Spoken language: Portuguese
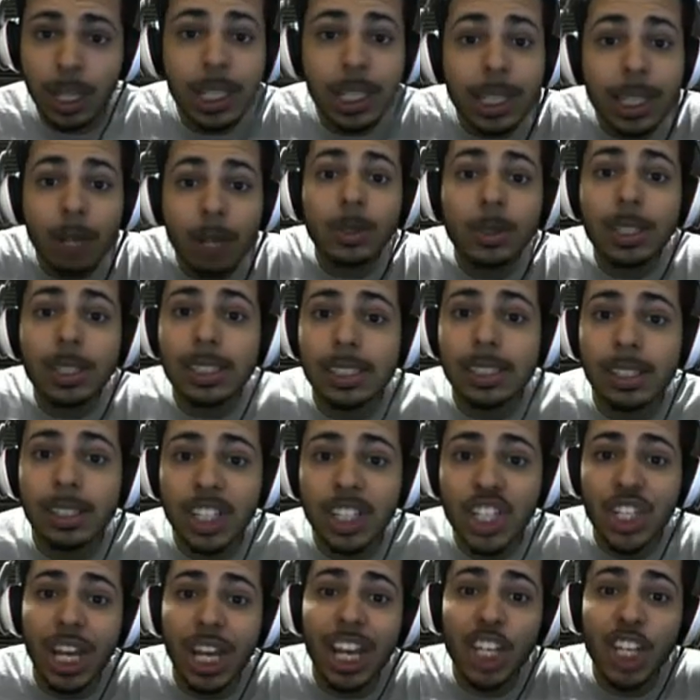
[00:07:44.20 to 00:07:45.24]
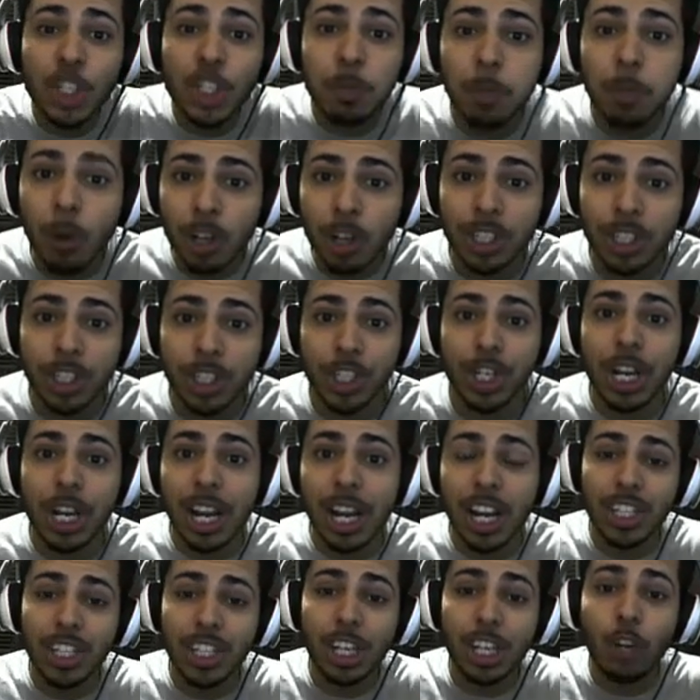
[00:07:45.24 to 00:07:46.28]
O que que tá acontecendo? A gente quer respostas,
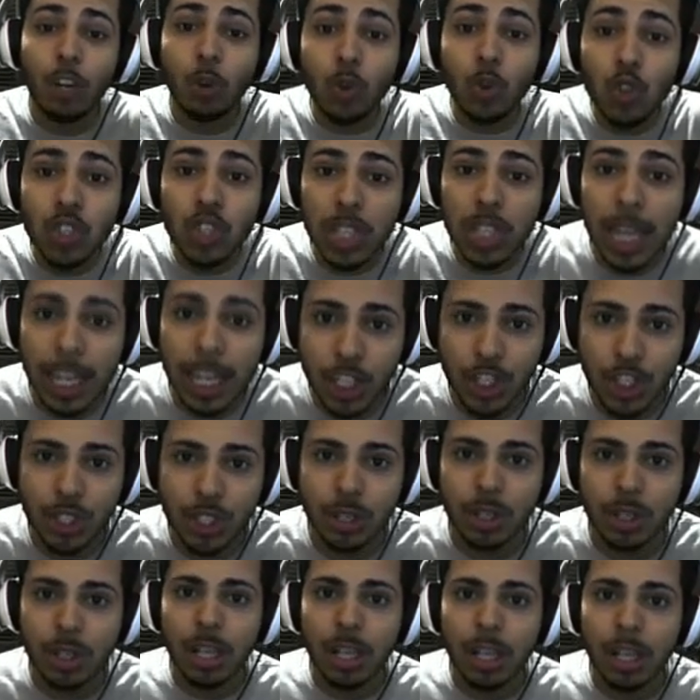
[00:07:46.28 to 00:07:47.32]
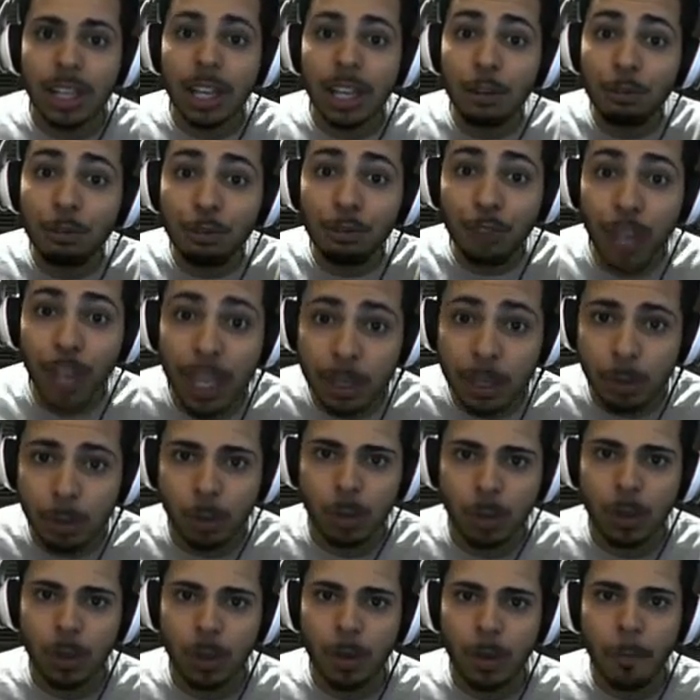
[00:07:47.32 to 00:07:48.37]
a gente quer que conserte. Tá
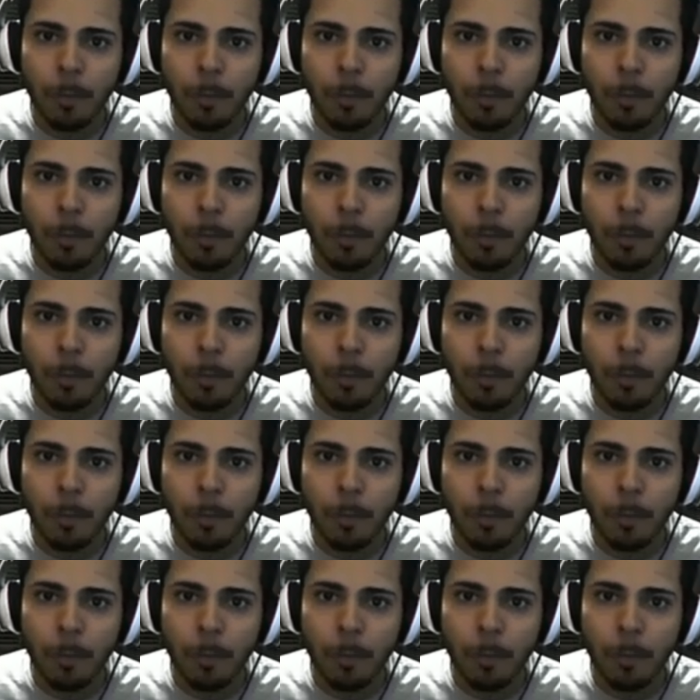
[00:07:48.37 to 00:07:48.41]
feio.